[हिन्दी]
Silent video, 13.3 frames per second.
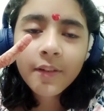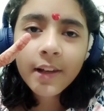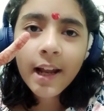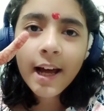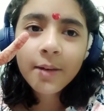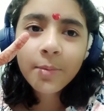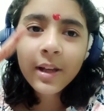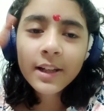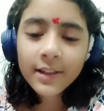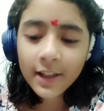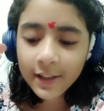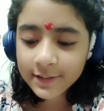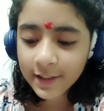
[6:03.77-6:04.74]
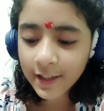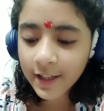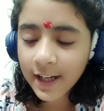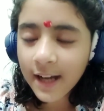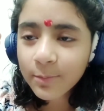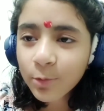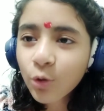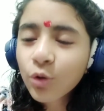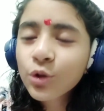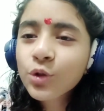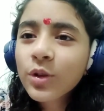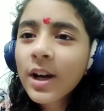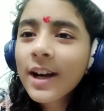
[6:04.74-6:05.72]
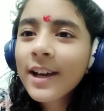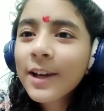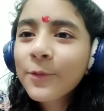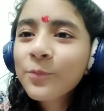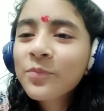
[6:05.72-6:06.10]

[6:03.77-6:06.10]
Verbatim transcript: फिलहाल मेरा सारा सारा काम हो चुका है